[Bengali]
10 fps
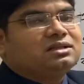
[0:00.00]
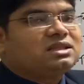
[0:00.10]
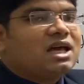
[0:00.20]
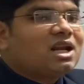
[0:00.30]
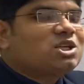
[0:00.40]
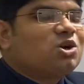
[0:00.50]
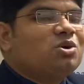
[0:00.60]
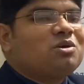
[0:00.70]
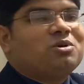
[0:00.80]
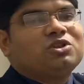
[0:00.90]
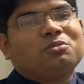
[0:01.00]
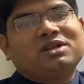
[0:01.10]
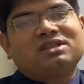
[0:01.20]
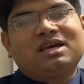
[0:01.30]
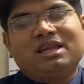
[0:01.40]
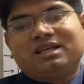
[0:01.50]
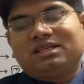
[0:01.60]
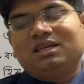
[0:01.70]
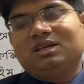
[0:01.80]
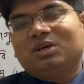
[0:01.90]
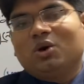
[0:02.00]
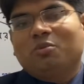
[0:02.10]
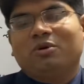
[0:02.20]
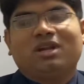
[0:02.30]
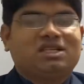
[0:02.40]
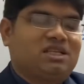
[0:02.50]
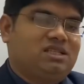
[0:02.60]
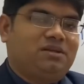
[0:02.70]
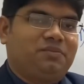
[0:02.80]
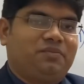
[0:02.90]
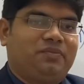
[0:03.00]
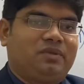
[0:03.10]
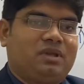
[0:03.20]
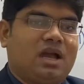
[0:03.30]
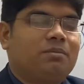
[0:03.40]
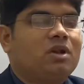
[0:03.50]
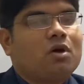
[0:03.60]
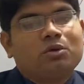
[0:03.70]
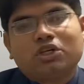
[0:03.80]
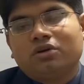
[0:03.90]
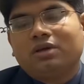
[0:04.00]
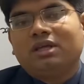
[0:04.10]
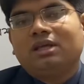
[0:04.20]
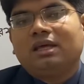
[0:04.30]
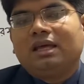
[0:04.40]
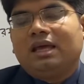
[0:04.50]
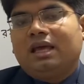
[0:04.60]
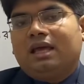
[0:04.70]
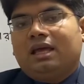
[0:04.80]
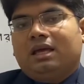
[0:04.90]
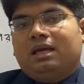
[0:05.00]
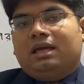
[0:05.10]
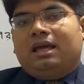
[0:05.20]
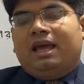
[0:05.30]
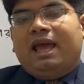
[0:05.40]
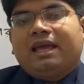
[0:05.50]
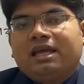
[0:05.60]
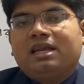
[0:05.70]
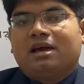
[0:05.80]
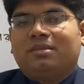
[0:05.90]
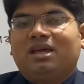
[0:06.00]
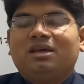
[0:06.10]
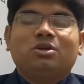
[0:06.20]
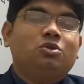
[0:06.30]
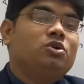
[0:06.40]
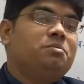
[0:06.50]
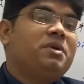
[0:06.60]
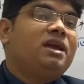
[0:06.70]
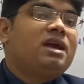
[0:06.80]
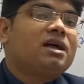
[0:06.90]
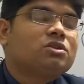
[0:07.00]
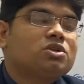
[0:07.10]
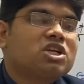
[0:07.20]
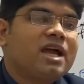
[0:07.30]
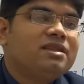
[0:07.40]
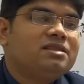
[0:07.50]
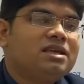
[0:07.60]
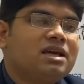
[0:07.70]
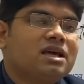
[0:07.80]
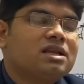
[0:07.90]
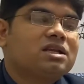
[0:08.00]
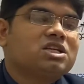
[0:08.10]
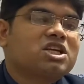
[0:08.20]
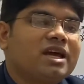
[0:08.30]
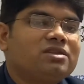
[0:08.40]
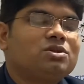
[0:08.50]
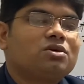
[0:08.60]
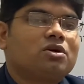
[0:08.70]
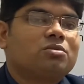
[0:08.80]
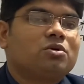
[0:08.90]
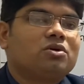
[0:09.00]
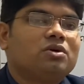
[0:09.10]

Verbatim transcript: তারাশঙ্কর বন্দ্যোপাধ্যায়ের একটি উপন্যাস আছে আপনারা অবশ্যই একই নামে দুই বিখ্যাত সাহিত্যিকের সাহিত্যকর্ম